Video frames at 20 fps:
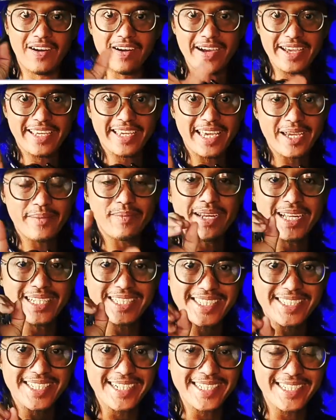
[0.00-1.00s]
Okay game,
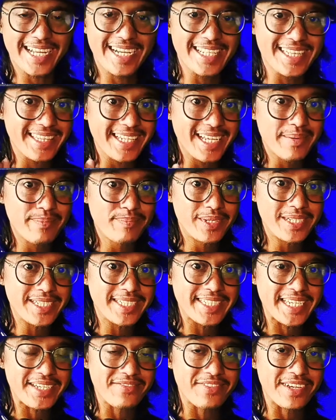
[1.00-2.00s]
let's start at number
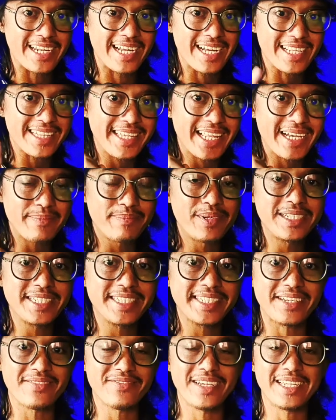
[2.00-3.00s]
7. At number
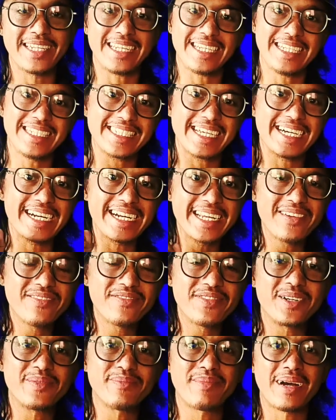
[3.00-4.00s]
7 is a
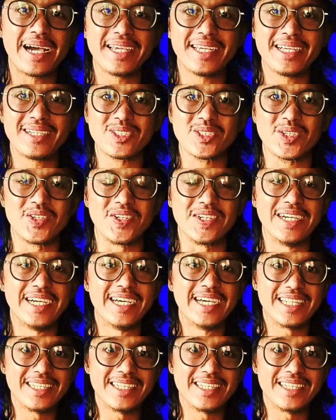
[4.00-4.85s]
River Maya song.